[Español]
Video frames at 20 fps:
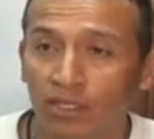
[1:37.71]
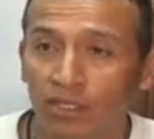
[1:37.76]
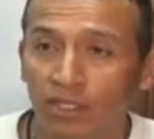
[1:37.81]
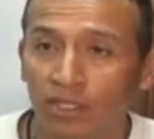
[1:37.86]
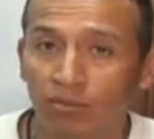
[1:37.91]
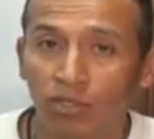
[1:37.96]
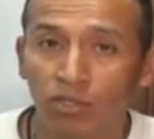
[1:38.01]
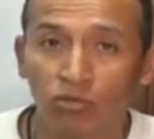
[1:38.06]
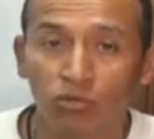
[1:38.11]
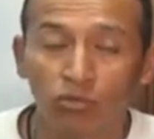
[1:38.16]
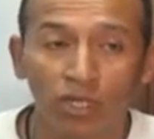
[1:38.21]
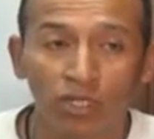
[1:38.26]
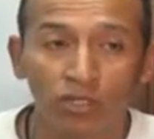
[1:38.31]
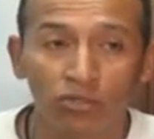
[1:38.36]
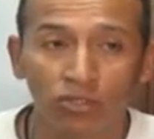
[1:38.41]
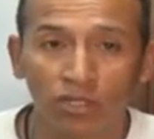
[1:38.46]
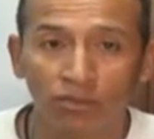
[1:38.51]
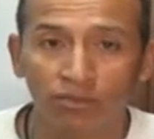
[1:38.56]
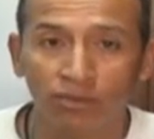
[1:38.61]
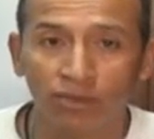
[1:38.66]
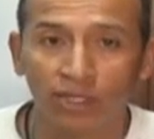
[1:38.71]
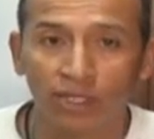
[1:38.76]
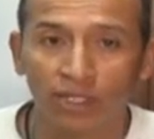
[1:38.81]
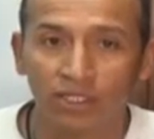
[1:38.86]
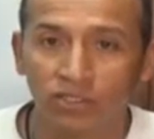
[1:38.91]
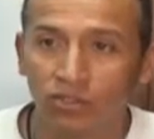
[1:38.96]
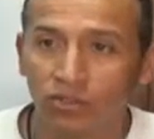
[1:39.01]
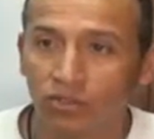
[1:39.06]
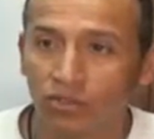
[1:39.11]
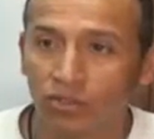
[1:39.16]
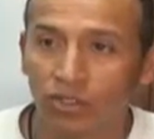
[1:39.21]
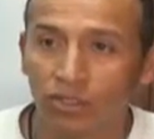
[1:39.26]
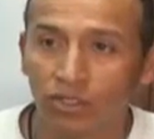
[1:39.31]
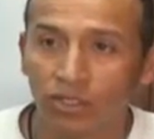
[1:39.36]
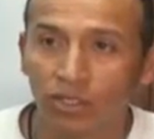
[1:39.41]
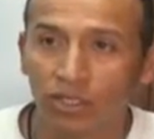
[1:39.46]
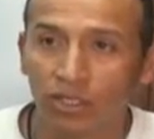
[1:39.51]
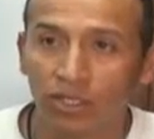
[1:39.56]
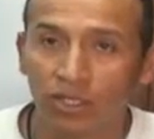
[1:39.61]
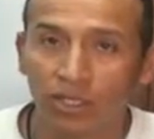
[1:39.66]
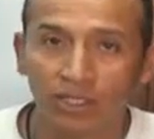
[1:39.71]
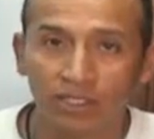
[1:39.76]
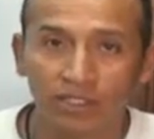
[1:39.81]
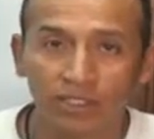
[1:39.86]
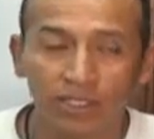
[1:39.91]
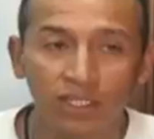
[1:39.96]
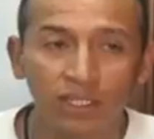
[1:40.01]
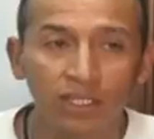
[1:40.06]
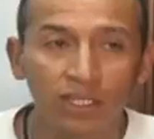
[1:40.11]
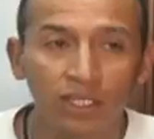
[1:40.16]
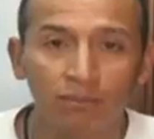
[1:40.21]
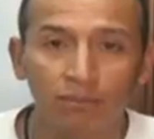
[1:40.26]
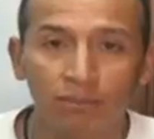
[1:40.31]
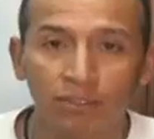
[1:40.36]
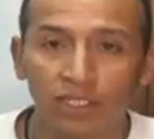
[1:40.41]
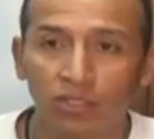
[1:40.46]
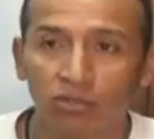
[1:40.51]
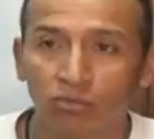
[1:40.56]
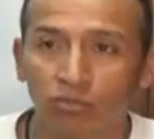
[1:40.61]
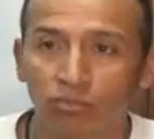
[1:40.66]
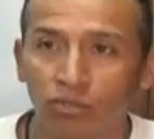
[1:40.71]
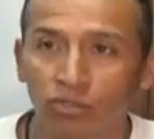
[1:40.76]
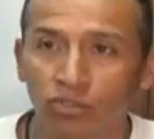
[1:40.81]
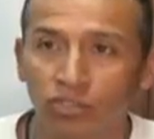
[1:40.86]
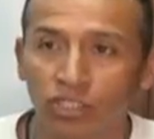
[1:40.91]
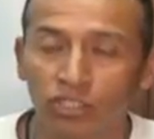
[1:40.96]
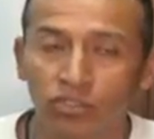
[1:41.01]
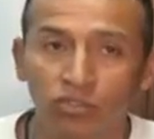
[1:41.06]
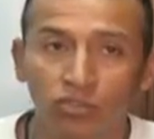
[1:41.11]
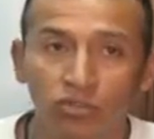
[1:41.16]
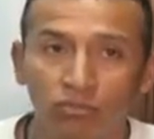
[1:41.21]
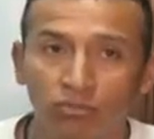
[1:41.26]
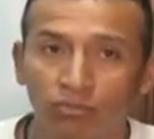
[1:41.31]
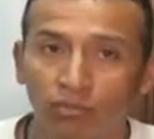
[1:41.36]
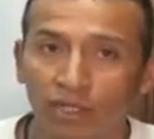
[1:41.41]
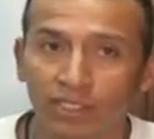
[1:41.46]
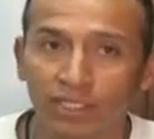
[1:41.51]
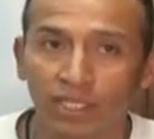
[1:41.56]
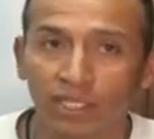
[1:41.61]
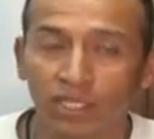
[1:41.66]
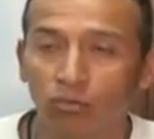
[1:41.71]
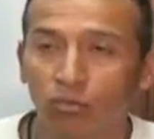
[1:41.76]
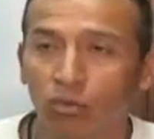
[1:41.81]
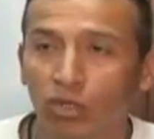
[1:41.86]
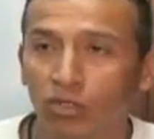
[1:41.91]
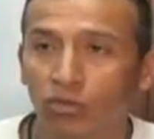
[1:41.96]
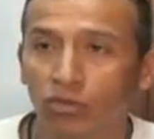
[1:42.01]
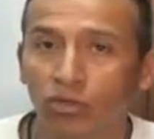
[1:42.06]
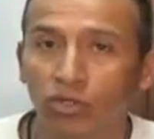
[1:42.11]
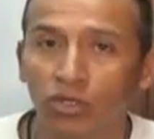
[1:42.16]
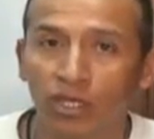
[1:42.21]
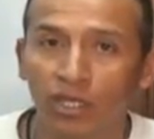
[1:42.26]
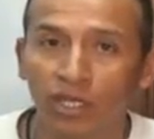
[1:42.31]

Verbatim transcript: de vincularnos a la federación y así empezar un proceso más adecuado